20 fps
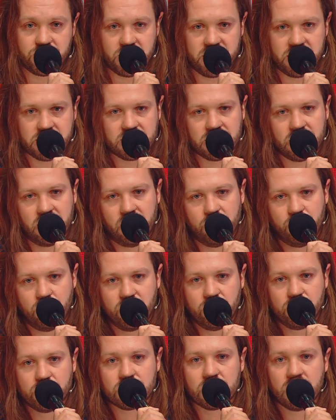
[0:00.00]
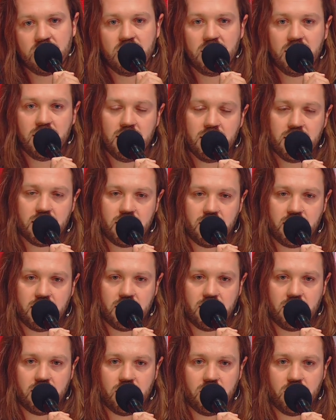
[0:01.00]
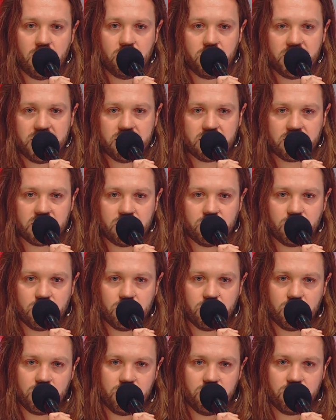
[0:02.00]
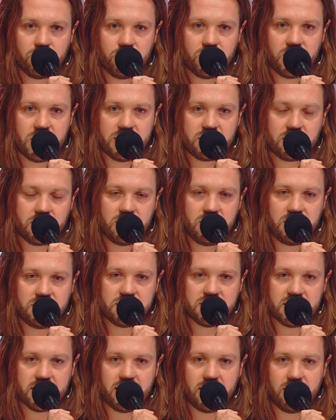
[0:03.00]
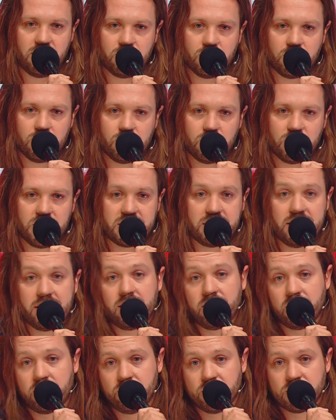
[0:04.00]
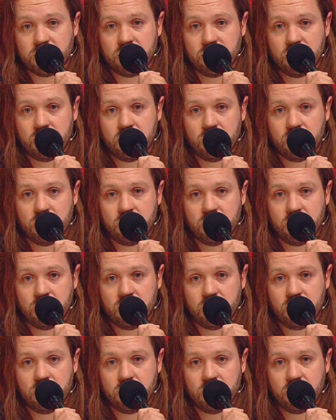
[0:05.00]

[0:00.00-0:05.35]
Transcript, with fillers: джаз или блюз, а, это, э, это нельзя игнорировать.